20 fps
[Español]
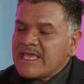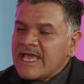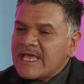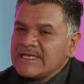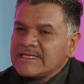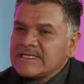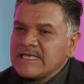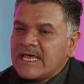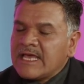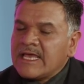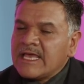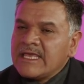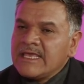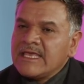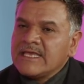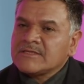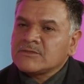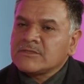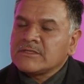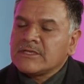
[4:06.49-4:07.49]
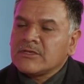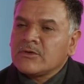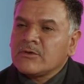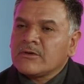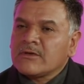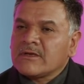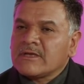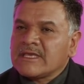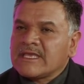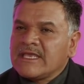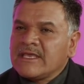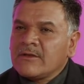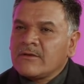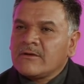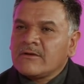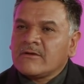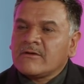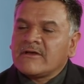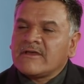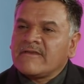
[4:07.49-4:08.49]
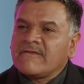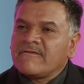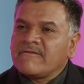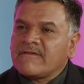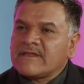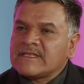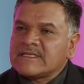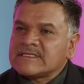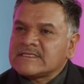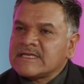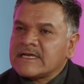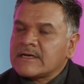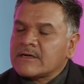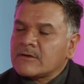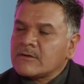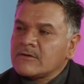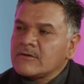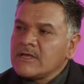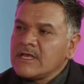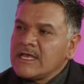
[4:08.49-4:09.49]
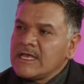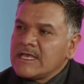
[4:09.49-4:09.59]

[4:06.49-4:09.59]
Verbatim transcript: ahí es donde yo quiero enfatizar, ¿no?